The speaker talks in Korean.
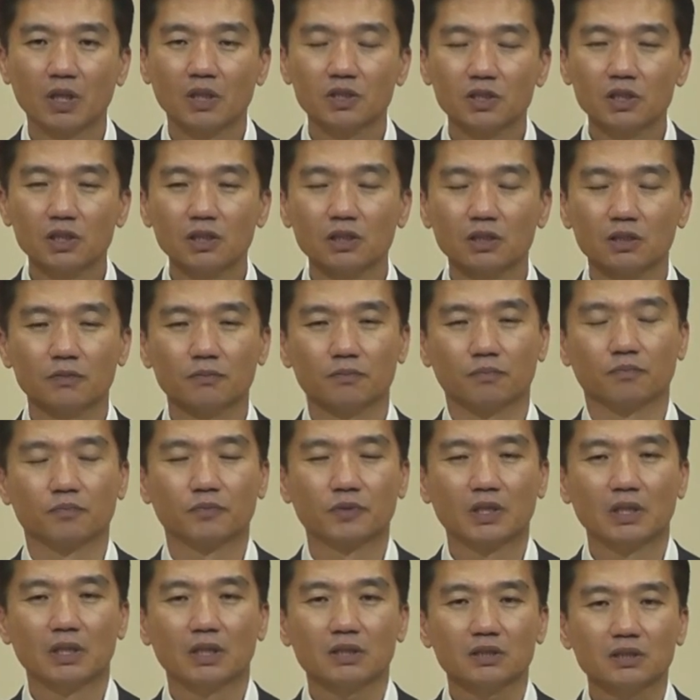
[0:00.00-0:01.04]
지금
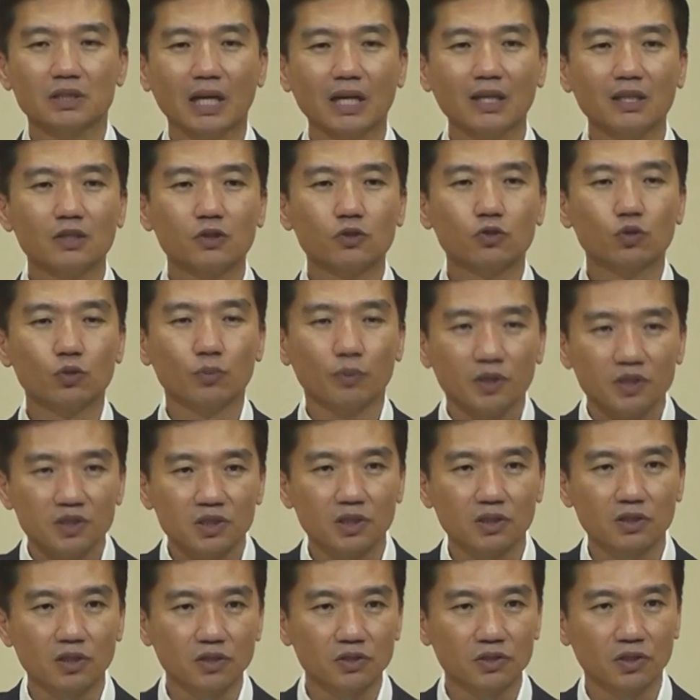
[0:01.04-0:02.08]
창을 두
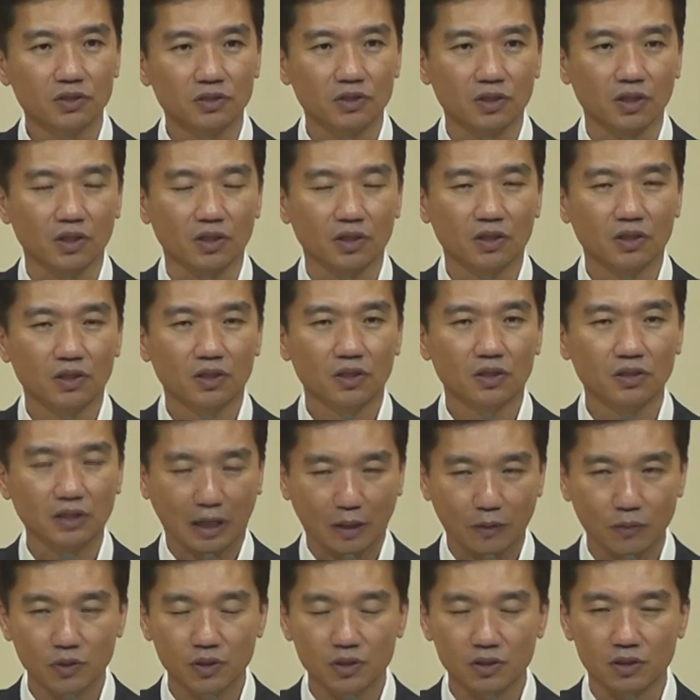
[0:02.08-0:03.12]
번씩 던져서
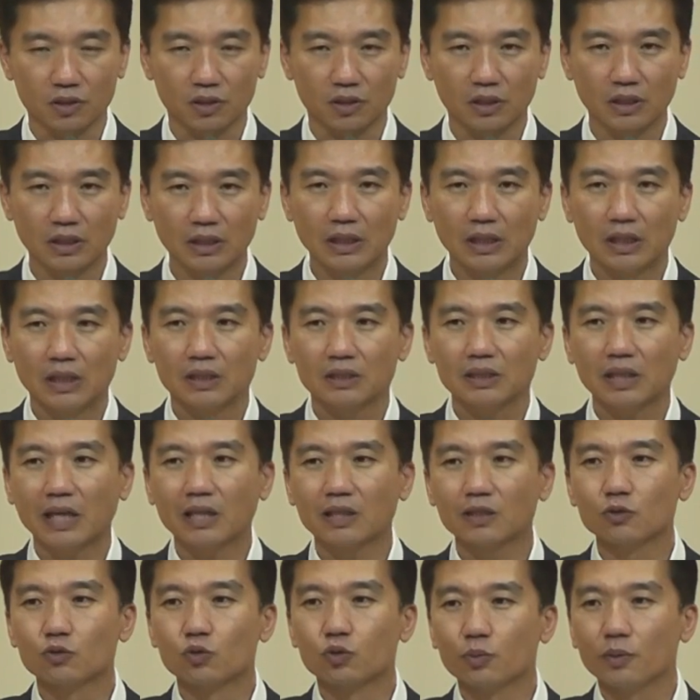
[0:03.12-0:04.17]
다윗을
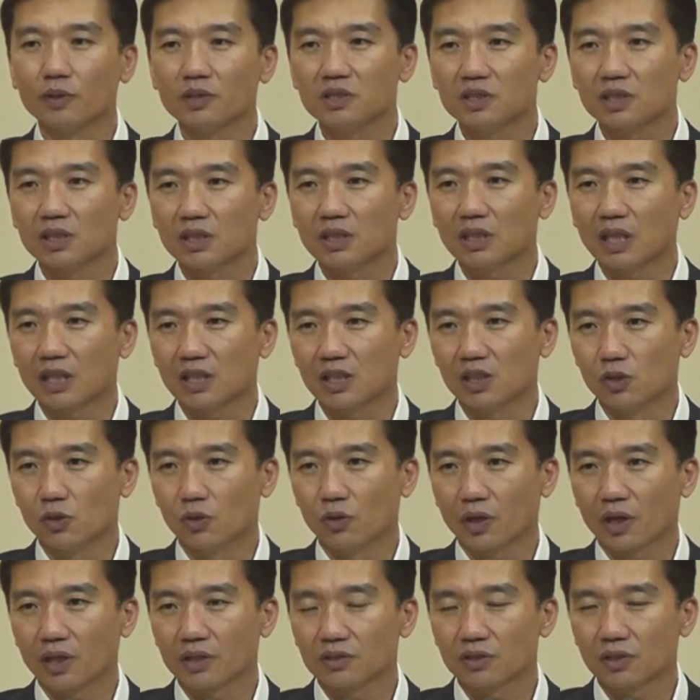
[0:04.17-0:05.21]
딸을 두 번씩이나
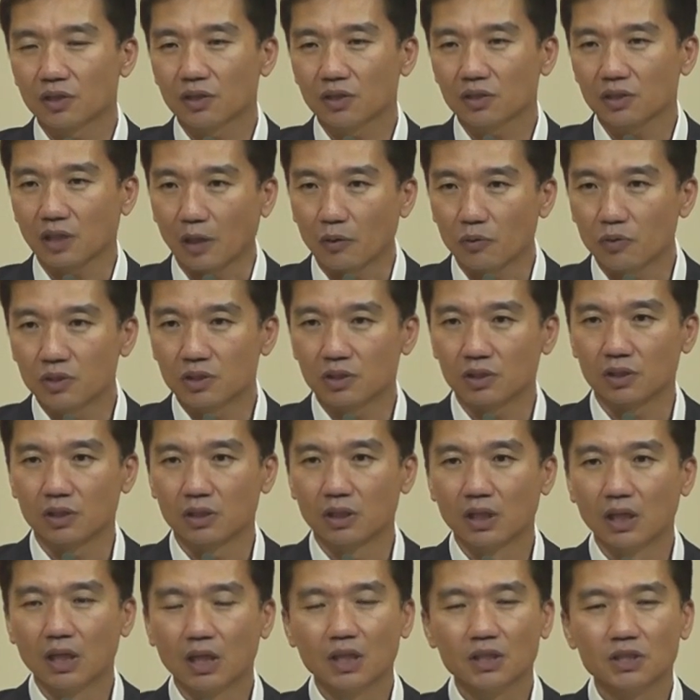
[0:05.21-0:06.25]
이용해서 다윗을
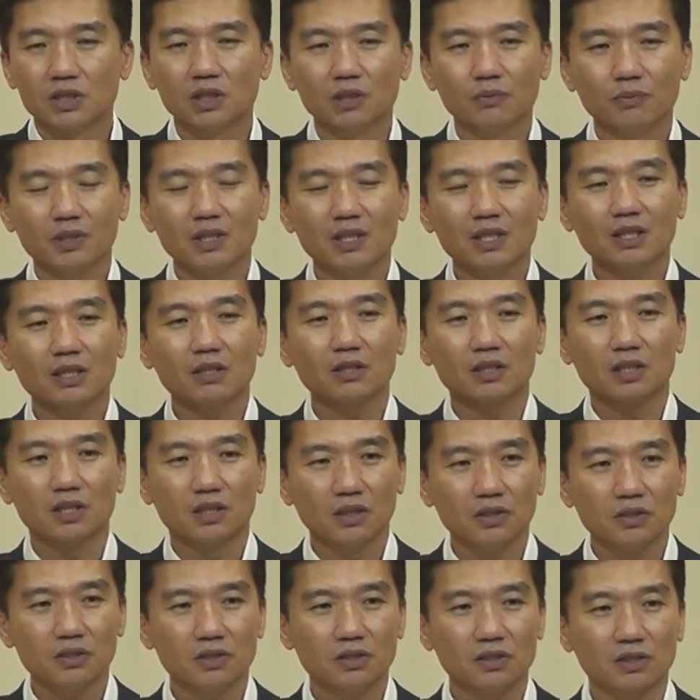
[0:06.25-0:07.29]
지금 이,
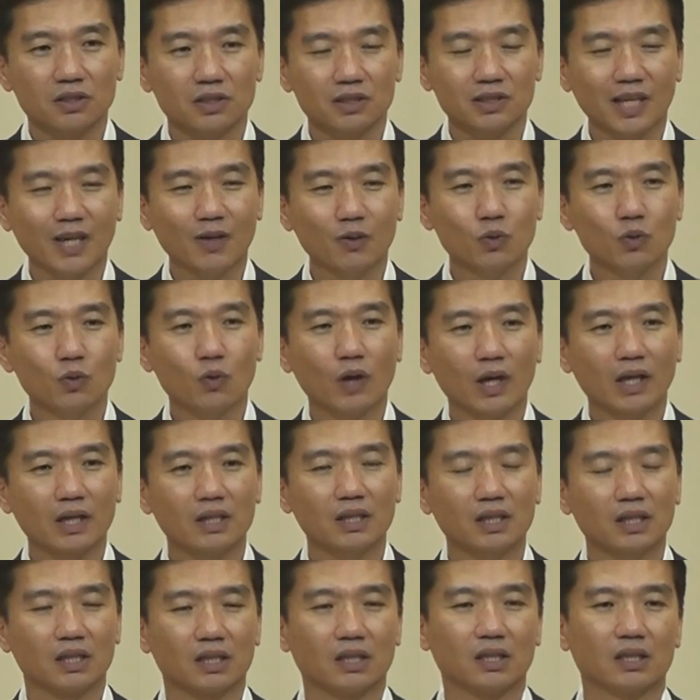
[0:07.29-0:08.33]
이것은 사울
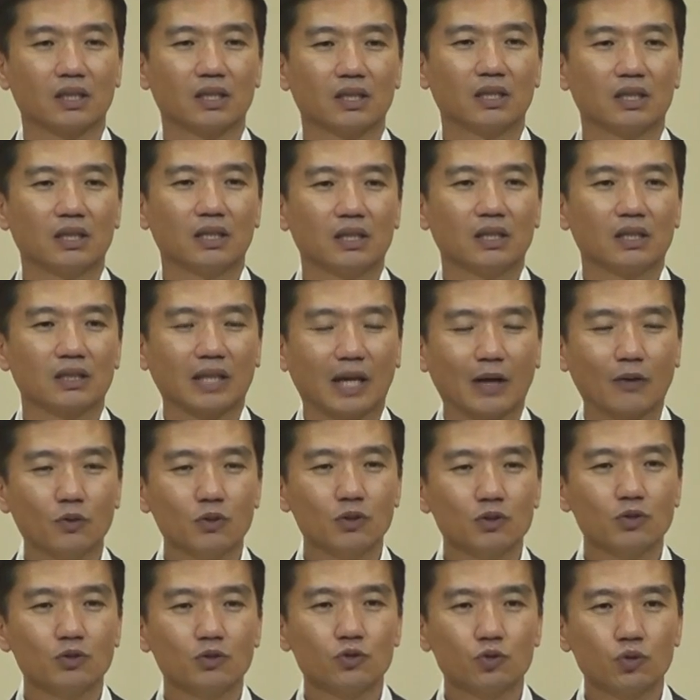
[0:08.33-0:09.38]
왕이
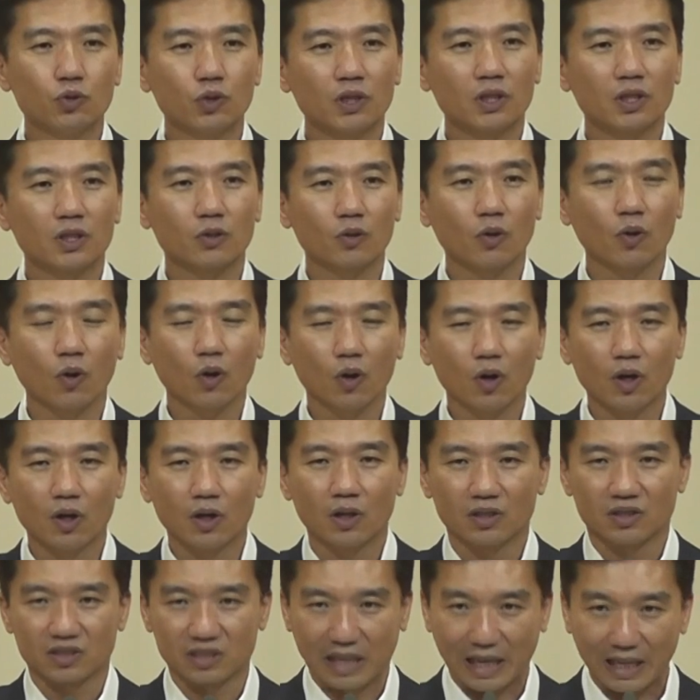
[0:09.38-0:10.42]
다윗을 죽이기로
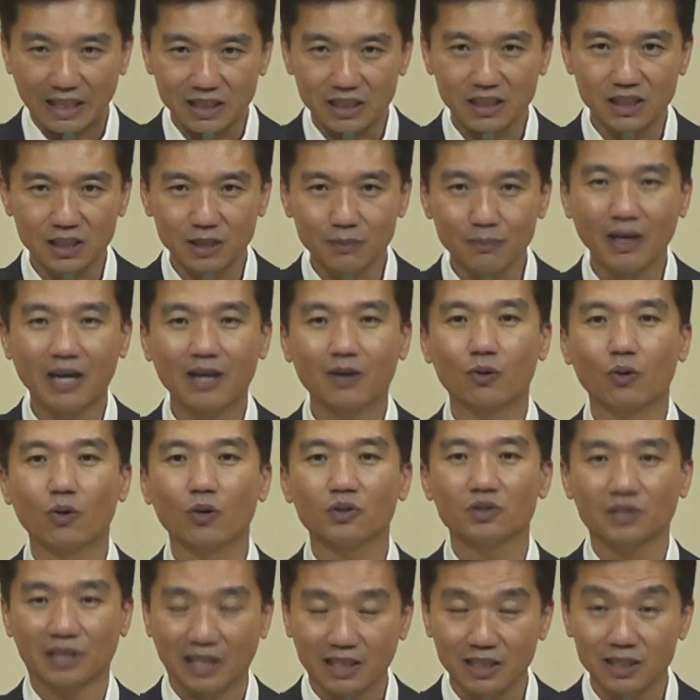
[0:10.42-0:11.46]

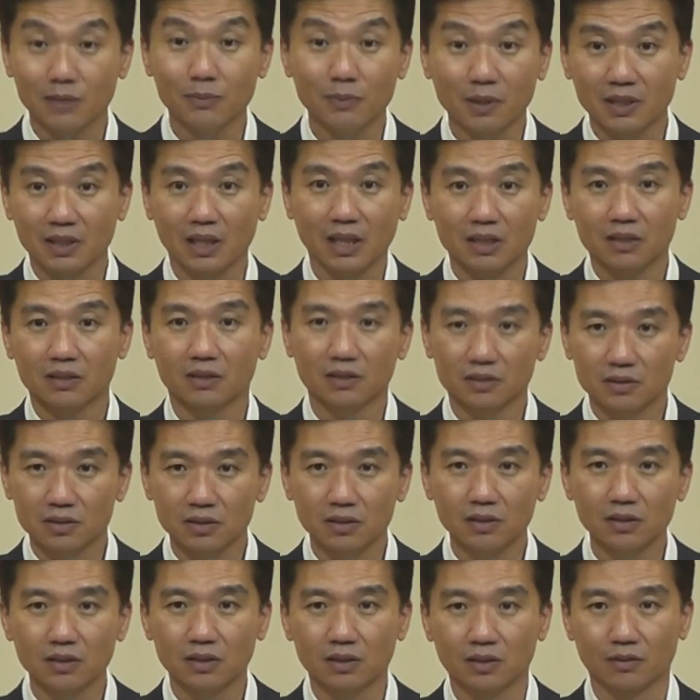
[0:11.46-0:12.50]
작심하고 작심했다는
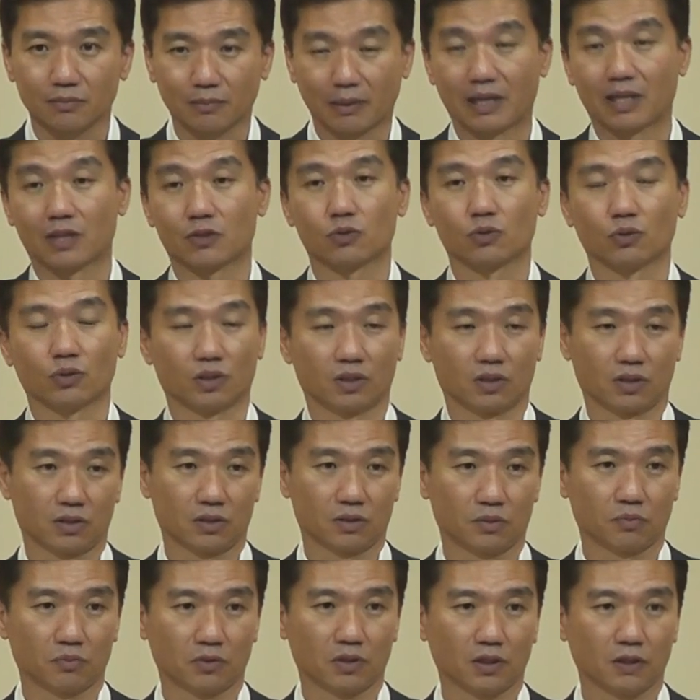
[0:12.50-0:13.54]
것을 말해주고 있는
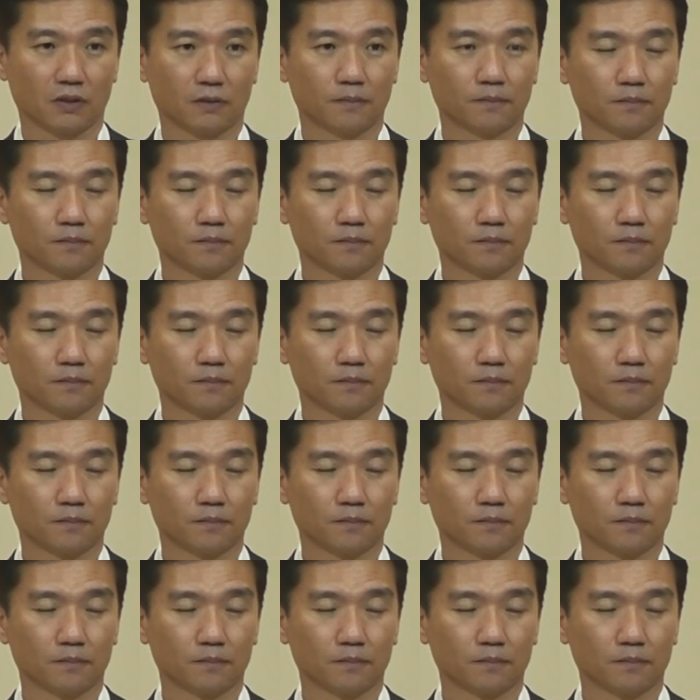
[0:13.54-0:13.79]
것입니다.